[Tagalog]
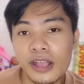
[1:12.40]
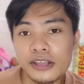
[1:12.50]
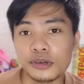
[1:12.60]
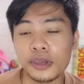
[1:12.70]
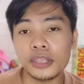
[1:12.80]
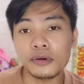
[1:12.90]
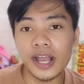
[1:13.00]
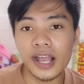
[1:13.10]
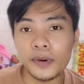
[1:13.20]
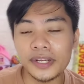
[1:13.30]
So yan yung
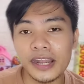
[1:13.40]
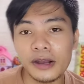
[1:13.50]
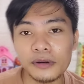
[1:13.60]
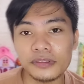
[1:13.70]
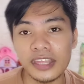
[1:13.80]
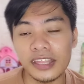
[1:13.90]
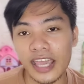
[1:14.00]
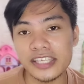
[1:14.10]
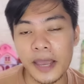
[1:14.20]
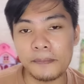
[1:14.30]
gagawin ng content
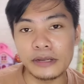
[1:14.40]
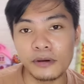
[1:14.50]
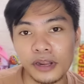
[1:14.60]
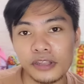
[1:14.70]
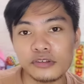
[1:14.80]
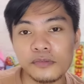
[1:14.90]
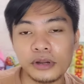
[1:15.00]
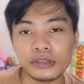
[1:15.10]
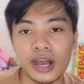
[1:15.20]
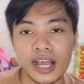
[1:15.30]
guys kaya panoorin nyo tong
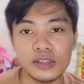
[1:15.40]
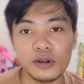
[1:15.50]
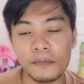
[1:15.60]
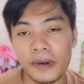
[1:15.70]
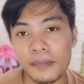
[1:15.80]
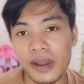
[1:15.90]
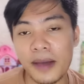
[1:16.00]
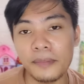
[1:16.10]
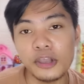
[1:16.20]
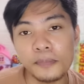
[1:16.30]
video to hanggang dulo para
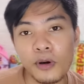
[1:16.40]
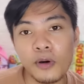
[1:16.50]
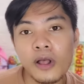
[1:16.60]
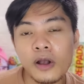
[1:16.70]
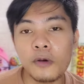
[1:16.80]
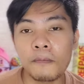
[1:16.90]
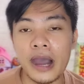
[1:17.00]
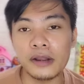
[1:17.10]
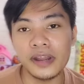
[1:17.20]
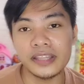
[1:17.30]
malaman nyo po kung
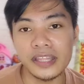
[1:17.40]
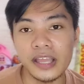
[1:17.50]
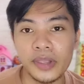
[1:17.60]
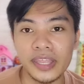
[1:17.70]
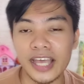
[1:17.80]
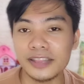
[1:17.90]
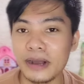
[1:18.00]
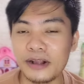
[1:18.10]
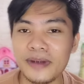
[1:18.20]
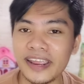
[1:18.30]
kung paano natin gawin yan. At
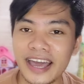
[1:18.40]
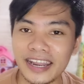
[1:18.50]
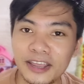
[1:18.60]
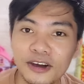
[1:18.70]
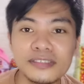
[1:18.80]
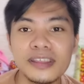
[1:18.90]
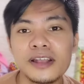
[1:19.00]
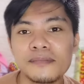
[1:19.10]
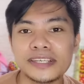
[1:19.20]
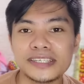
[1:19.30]
bago mangyari yun,
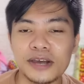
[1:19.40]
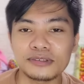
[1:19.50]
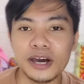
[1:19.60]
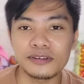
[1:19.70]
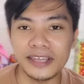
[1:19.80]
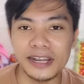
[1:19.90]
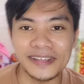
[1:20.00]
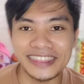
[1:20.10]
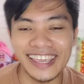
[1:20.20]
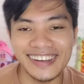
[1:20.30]
magsa-shoutout na
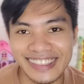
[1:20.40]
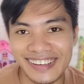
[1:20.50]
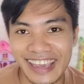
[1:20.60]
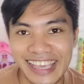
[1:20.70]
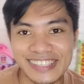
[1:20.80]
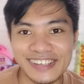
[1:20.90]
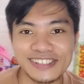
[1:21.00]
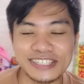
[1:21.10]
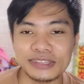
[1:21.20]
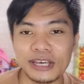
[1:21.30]
naman tayo dito guys.
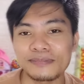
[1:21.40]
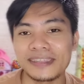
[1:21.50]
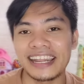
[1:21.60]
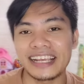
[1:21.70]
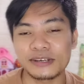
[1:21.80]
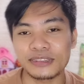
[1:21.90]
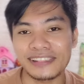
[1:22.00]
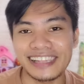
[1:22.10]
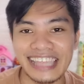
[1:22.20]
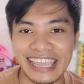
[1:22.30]
So shoutout, madaling
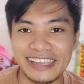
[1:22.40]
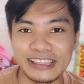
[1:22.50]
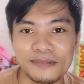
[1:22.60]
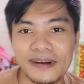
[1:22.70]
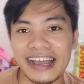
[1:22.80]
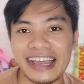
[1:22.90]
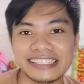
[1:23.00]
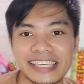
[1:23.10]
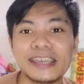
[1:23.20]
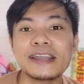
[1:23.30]
shoutout lang tayo dito. Baka
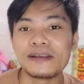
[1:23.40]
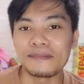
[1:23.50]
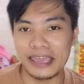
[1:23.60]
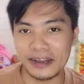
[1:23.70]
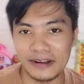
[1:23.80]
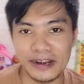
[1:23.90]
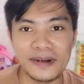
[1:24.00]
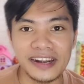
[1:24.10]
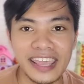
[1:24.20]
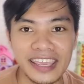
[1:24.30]
kasi mayroon na
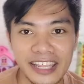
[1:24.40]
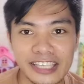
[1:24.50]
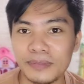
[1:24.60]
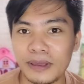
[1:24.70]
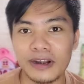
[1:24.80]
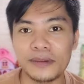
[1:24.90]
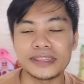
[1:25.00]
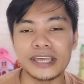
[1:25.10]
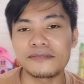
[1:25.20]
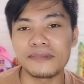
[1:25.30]
namang naiinis, mayroon na
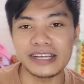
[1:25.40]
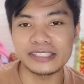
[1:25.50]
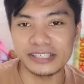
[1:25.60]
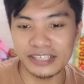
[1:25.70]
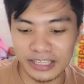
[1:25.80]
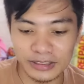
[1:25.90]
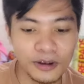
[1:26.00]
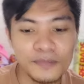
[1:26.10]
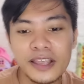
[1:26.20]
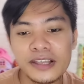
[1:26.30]
naman tayong basher
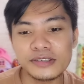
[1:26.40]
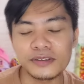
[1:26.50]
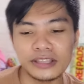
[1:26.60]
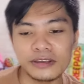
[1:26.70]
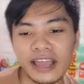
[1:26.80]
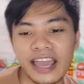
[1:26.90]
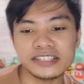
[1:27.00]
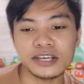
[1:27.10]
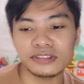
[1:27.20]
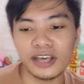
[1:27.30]
dito. So dito
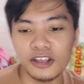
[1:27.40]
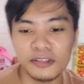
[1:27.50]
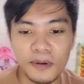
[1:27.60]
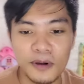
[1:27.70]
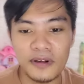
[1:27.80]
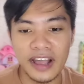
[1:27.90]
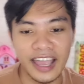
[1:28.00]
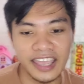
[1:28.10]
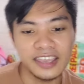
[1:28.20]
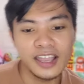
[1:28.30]
guys, shoutout po
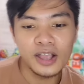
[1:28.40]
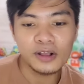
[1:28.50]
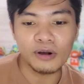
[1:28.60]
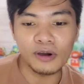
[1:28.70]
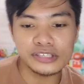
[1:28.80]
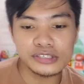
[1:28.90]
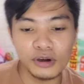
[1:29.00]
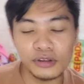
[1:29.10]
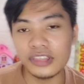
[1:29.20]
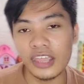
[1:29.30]
kay Kois
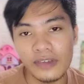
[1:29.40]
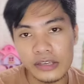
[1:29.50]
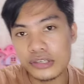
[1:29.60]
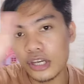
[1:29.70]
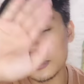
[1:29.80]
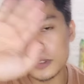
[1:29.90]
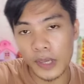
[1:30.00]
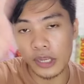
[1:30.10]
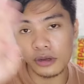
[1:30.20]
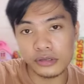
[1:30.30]
Don TV. Shoutout
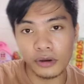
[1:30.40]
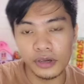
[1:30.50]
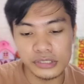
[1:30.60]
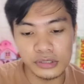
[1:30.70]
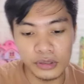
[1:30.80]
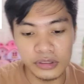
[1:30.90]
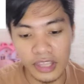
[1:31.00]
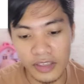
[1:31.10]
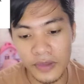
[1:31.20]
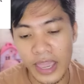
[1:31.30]
sa inyo, Kois Don
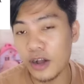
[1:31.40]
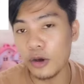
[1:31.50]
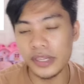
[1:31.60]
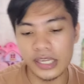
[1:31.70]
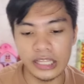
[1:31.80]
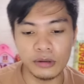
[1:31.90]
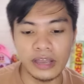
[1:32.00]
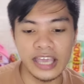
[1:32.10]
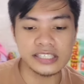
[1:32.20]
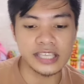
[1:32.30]
TV. Ang comment niya dito
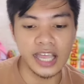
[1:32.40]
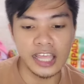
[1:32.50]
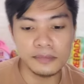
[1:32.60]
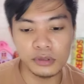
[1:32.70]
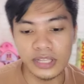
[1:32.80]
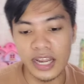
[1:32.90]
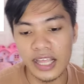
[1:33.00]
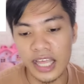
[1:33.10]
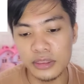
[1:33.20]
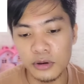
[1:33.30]
guys, galing mo
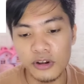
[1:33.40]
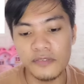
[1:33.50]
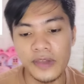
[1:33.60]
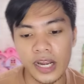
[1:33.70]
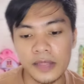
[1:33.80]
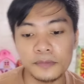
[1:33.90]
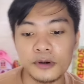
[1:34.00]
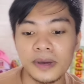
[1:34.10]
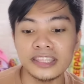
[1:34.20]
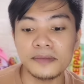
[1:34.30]
talaga, Dol. Very
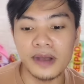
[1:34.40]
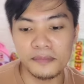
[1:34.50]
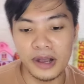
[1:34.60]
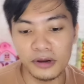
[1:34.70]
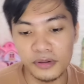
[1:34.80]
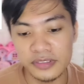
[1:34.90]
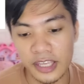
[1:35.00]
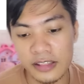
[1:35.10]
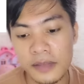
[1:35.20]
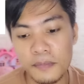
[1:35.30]
informative ang mga
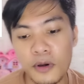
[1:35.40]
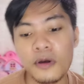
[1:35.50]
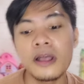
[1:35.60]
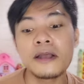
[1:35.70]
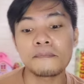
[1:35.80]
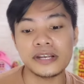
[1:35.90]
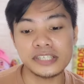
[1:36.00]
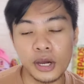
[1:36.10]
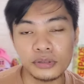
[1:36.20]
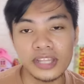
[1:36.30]
content mo.
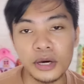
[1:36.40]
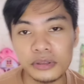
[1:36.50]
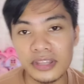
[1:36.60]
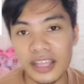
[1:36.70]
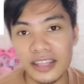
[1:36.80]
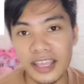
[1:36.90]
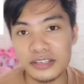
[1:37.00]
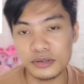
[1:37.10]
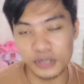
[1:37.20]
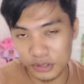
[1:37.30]
Pa-shoutout na din.
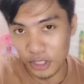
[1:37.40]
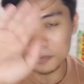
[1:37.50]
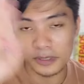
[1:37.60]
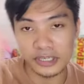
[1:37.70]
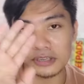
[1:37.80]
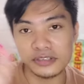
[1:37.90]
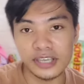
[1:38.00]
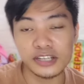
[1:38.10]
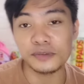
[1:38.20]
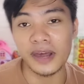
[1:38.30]
So shoutout pa sa inyo,
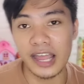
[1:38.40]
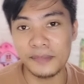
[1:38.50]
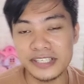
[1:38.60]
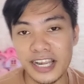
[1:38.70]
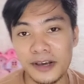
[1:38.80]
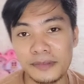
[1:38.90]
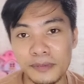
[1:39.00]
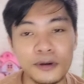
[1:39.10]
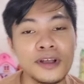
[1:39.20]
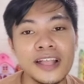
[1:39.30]
sir. So maraming salamat
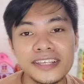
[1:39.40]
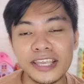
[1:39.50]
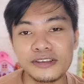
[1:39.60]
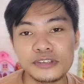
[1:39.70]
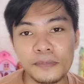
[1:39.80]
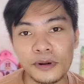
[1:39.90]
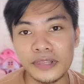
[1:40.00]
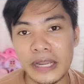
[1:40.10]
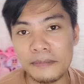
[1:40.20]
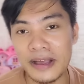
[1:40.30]
po sa inyong
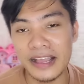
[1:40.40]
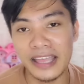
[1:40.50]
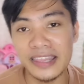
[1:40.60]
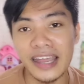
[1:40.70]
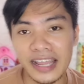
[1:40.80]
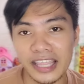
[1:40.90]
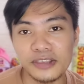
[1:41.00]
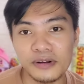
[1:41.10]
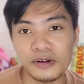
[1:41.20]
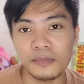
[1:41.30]
suporta. Napakaganda ng
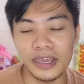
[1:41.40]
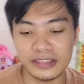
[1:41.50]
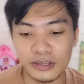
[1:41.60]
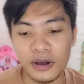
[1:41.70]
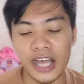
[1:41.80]
inyong komento.